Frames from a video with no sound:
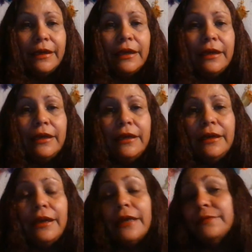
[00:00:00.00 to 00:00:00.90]
y
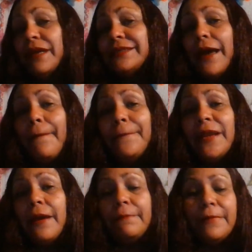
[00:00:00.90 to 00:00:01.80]
las más
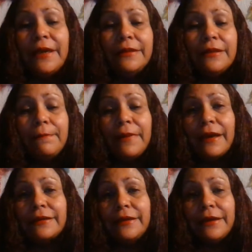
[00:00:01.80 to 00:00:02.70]
ampliamente
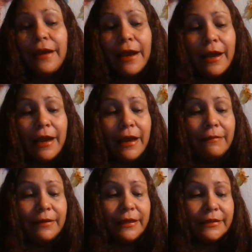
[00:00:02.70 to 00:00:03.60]

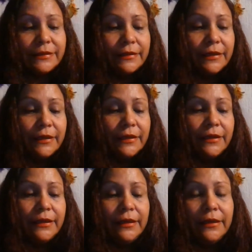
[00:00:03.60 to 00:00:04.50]
practicables,
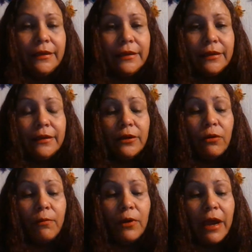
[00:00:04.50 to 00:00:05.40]
eh,
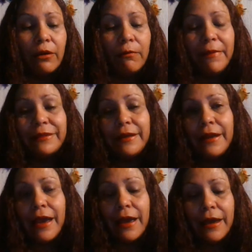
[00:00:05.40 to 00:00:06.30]
como la
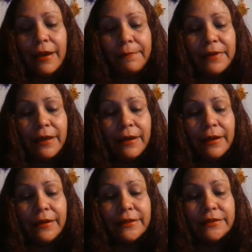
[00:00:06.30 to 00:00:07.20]

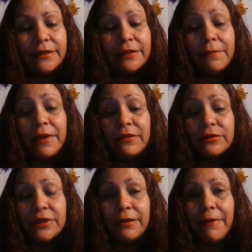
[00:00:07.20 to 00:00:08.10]
aromaterapia, este,
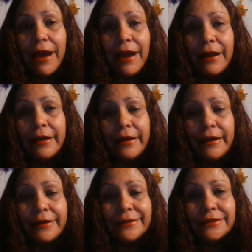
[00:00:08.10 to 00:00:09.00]
remedios
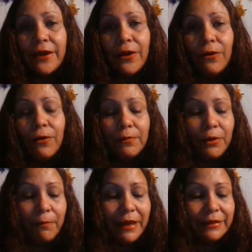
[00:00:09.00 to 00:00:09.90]
herbales,
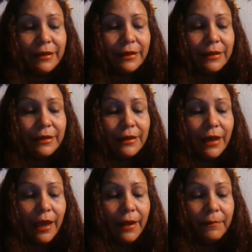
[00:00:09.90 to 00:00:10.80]

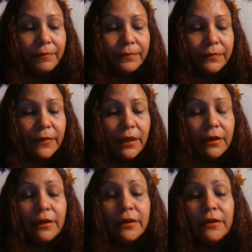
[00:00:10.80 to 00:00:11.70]
homeopatía
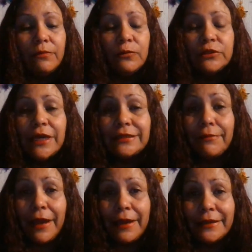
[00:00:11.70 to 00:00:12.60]
y muchas
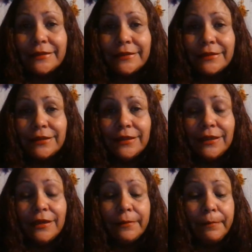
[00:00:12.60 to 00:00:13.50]
más.
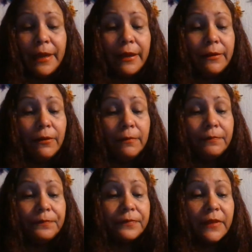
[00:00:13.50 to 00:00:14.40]
Pero,
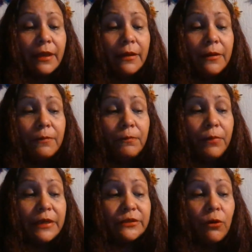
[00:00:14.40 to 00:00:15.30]

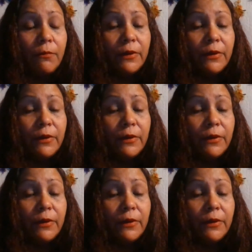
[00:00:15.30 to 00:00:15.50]
pues como